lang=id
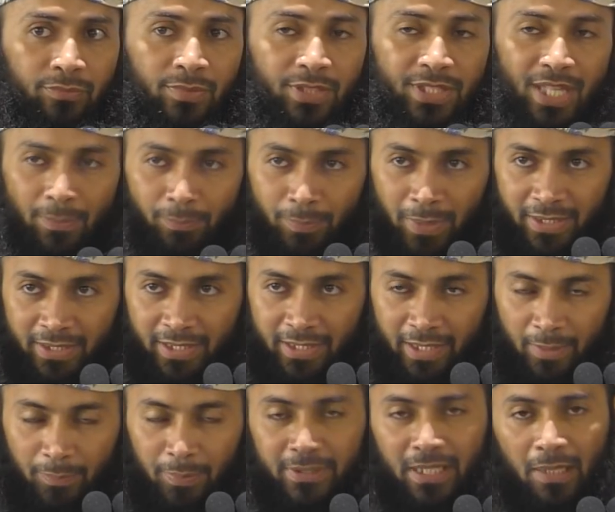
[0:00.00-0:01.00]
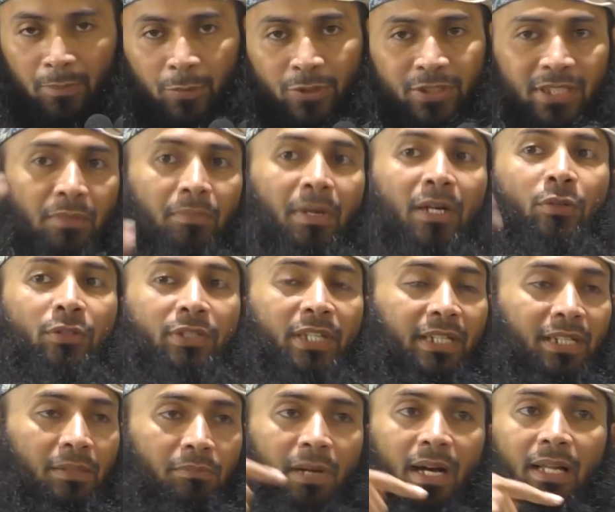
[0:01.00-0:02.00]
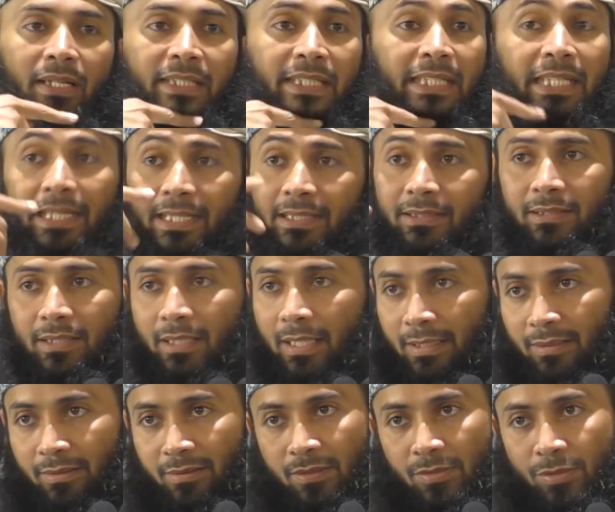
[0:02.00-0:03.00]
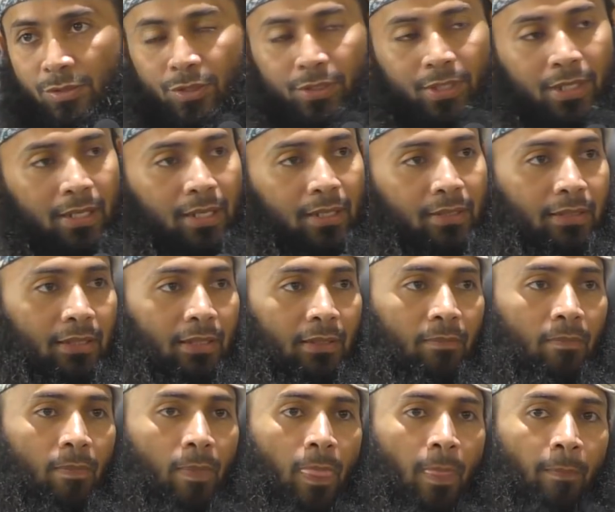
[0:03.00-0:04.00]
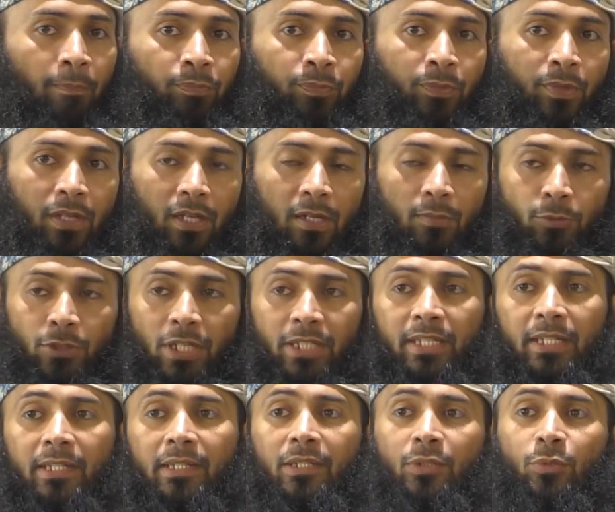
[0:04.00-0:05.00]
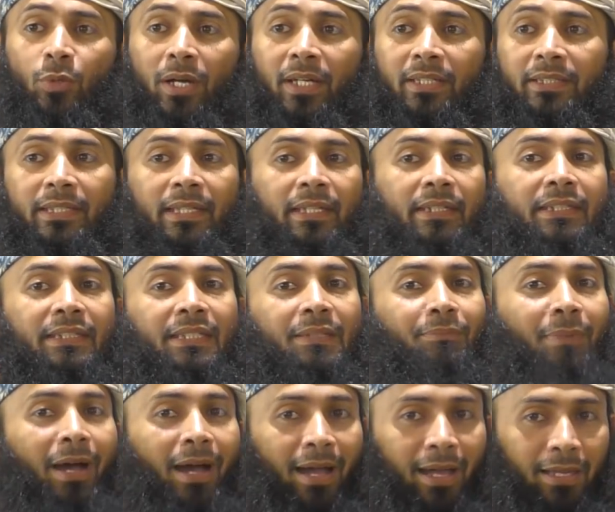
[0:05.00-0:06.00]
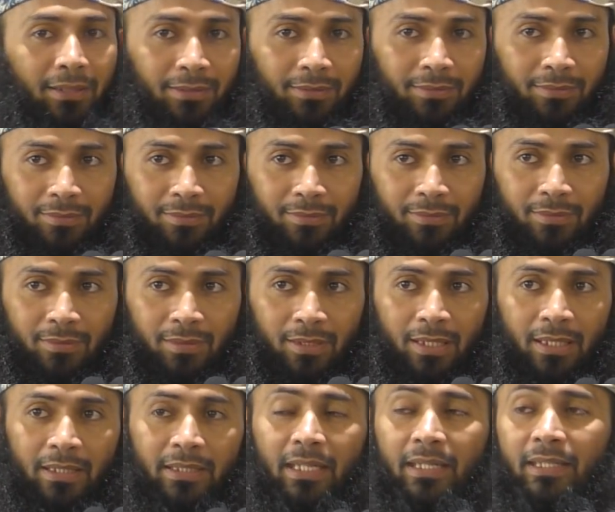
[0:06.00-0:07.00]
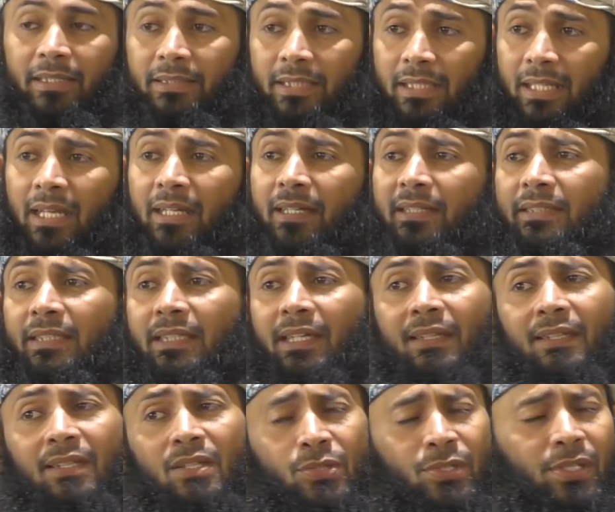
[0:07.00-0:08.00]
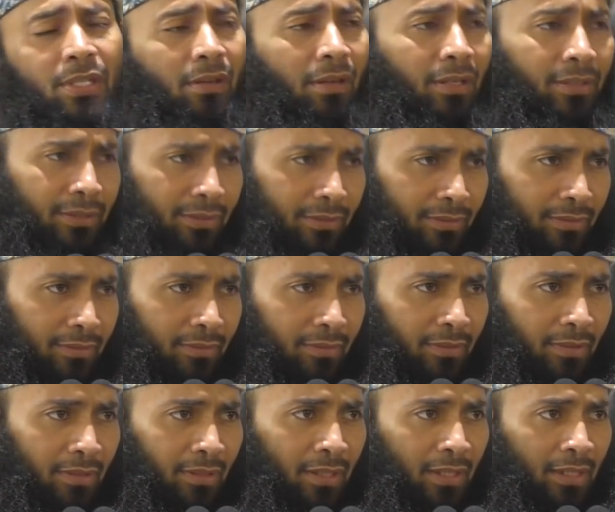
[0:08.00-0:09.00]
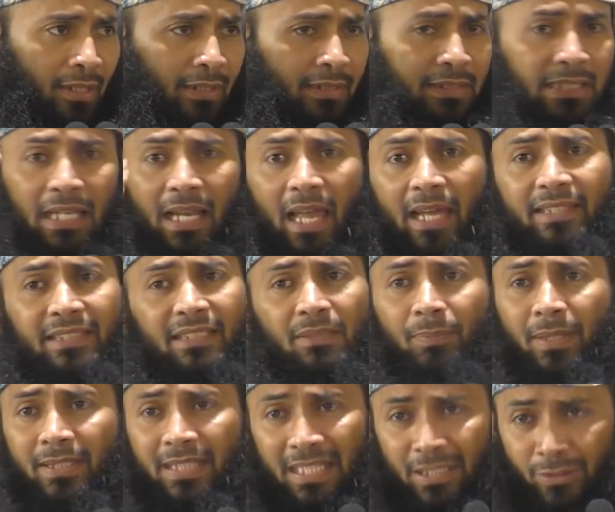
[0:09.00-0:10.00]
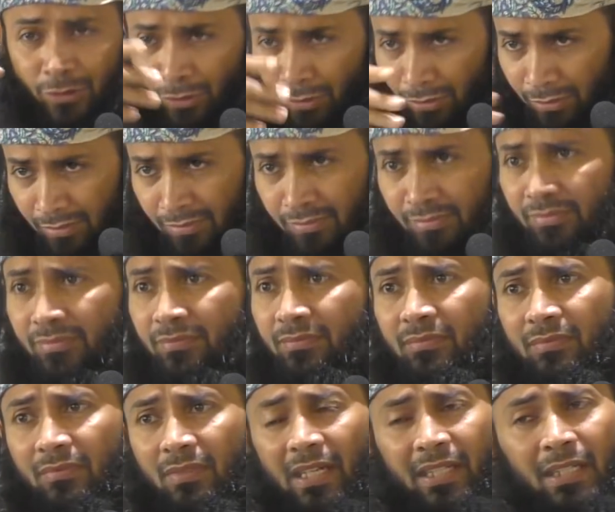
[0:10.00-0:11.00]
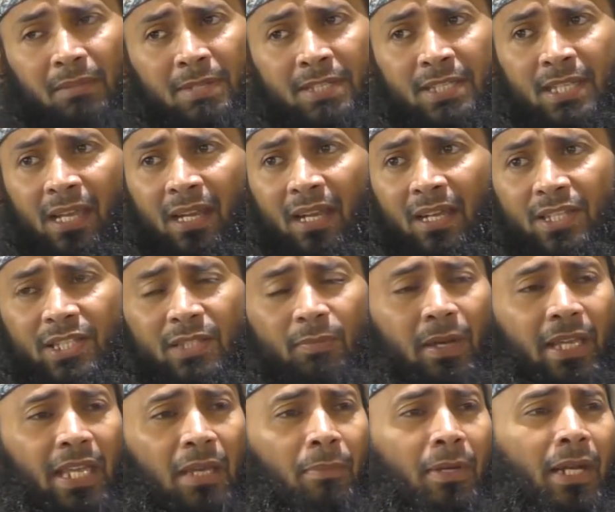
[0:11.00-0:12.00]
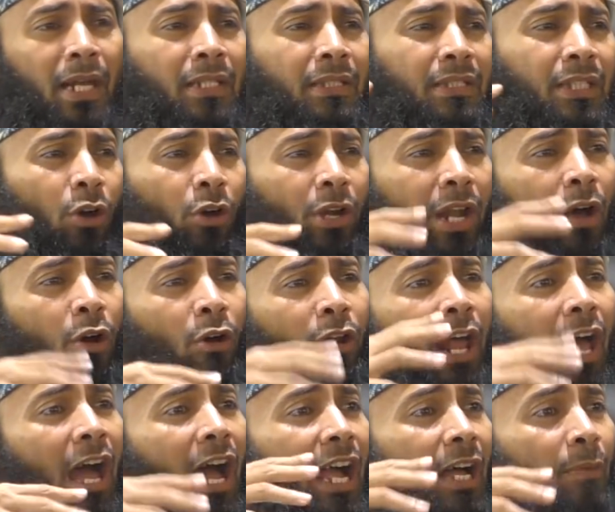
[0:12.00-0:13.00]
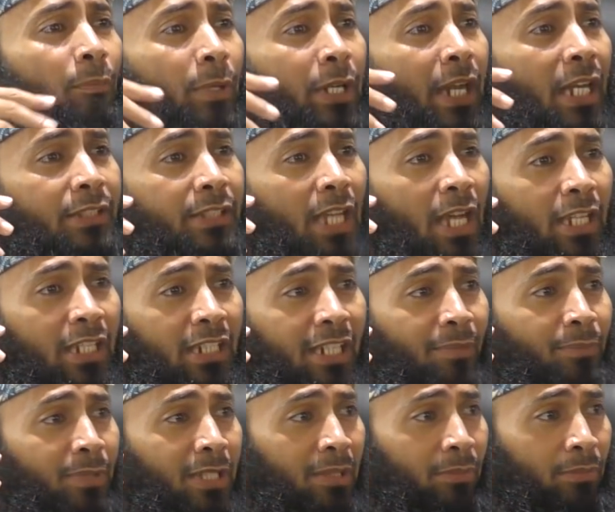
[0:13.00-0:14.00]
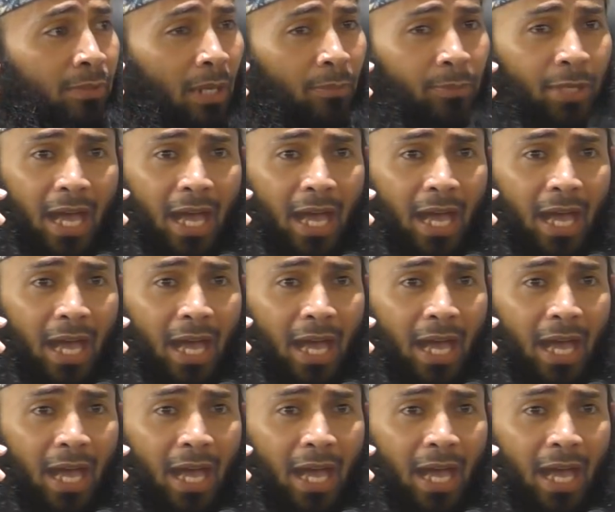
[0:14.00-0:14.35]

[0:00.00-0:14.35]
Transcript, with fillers: Sampai dia dapat rapotnya baru dia kembali ingat dengan saudaranya. Kemudian yang kedua ketika ditimbangan, Yang ketiga ketika disirat Di lain tempat itu nggak ada masalah. Sebagaimana nanti orang-orang akan mendatangi Nabi Nabi